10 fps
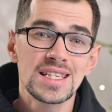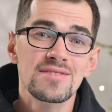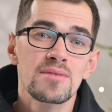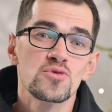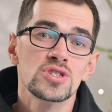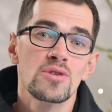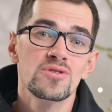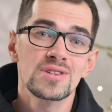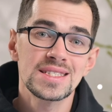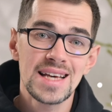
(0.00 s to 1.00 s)
если вам нужна
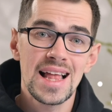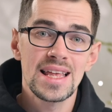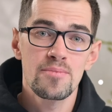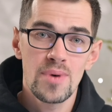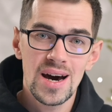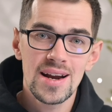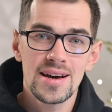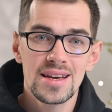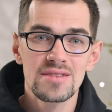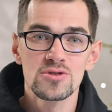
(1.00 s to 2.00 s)
универсальная
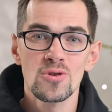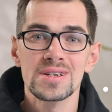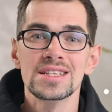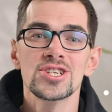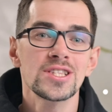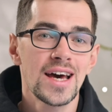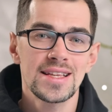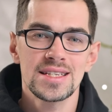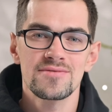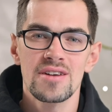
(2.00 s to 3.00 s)
пара, или вы только
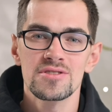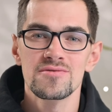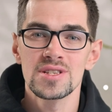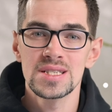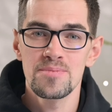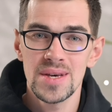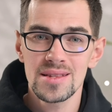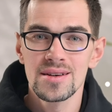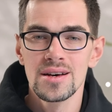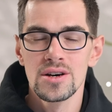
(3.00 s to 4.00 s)
начинаете осваивать
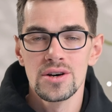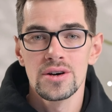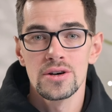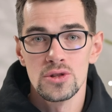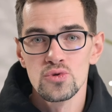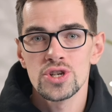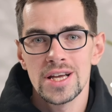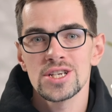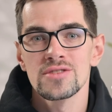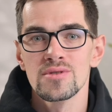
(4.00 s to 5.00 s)
велосипед, лучше,
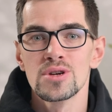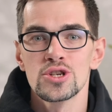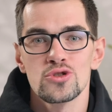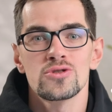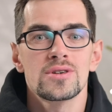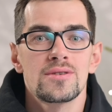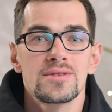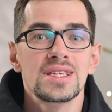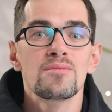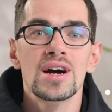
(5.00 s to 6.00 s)
конечно, выбрать что-то
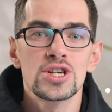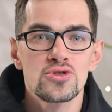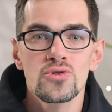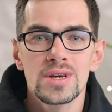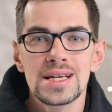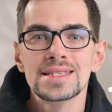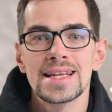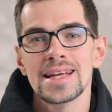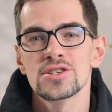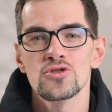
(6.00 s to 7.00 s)
небольшое или средней